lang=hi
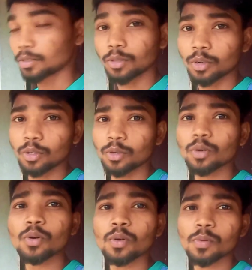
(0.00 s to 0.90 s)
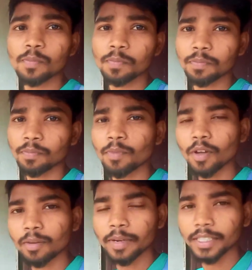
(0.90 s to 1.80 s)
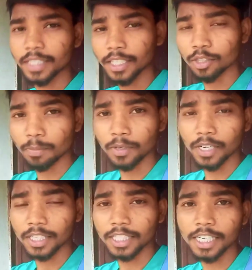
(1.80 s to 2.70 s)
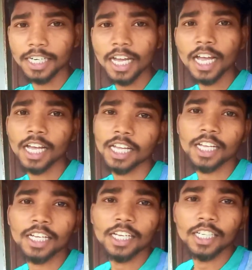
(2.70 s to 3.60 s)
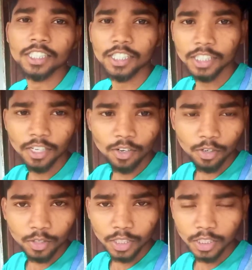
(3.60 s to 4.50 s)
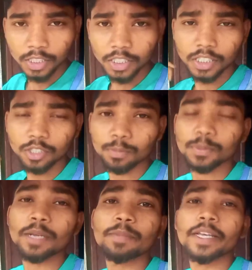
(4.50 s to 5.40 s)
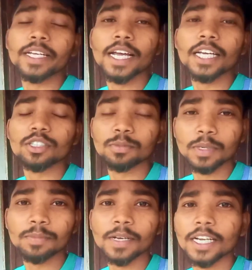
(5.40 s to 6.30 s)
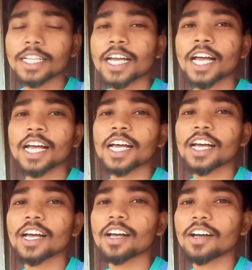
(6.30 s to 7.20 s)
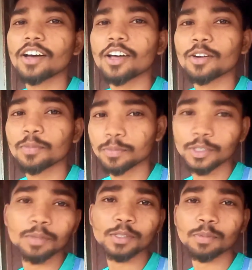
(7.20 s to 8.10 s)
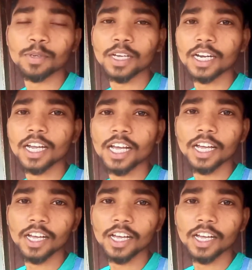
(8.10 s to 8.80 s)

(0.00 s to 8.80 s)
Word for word: तो ब्लॉग में ऐसे ही सपोर्ट करते रहना जिन जिन लोगों ने सब्सक्राइब नहीं किया है सब्सक्राइब कर देना और मुझे भी सपोर्ट करना